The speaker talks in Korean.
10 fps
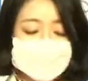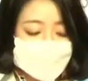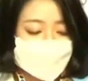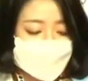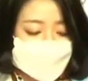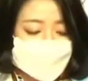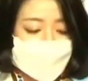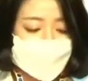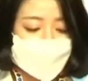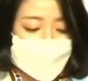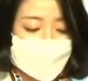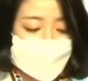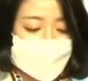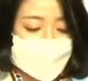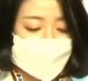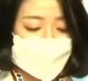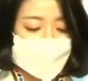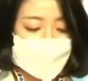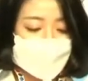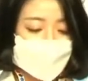최선을 다했는지
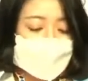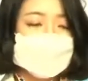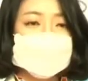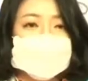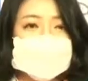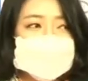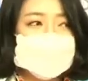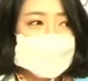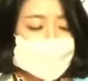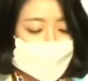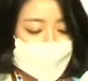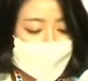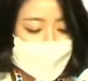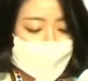이미 엇갈리고